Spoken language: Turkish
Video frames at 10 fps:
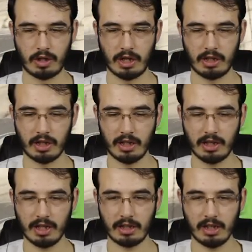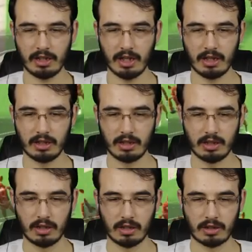Gel gel gel gel gel.
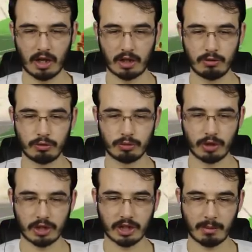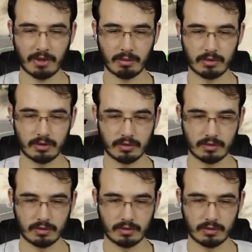Tankın ucu buna çarpar mı?